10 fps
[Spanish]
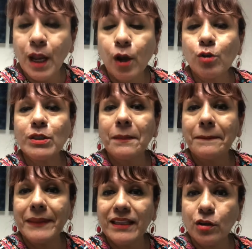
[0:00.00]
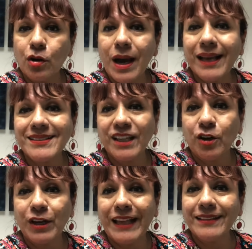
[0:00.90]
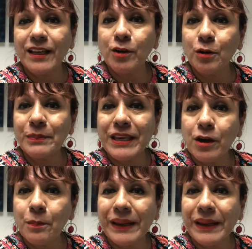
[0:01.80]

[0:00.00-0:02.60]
los invito a que se conecten conmigo